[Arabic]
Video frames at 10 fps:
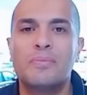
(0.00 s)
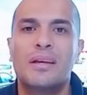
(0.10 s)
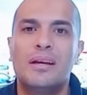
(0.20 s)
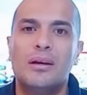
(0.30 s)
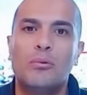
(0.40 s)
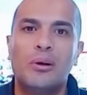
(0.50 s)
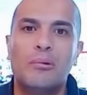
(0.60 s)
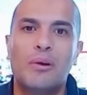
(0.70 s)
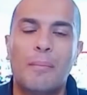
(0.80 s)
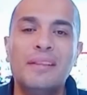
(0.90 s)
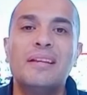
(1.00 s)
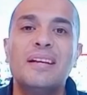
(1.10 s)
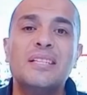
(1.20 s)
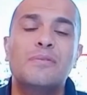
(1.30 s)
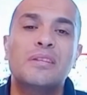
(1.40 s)
وكمان
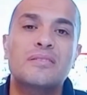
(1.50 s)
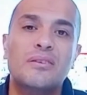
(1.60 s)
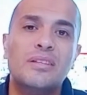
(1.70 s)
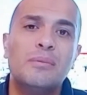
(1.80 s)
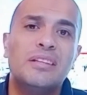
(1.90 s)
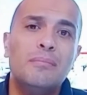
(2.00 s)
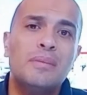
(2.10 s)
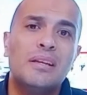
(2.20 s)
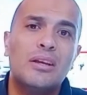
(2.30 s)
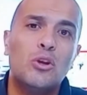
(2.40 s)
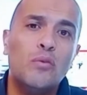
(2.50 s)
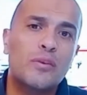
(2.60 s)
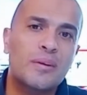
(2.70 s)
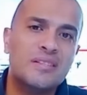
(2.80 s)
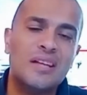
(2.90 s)
للاسف ان الظاهره دي بيتم الاوفر
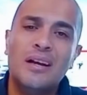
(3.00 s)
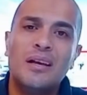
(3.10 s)
برايس ده